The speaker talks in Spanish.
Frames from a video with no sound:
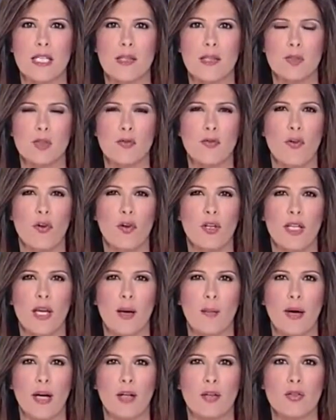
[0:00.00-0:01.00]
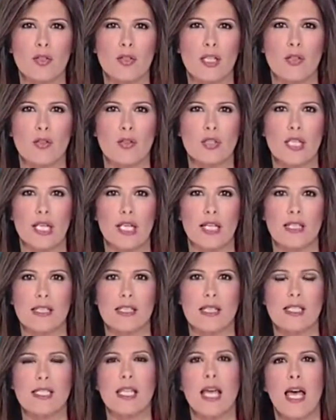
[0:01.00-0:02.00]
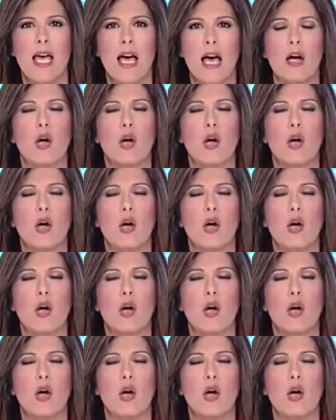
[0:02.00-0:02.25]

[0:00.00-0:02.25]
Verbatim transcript: James Foley a manos de los yihadistas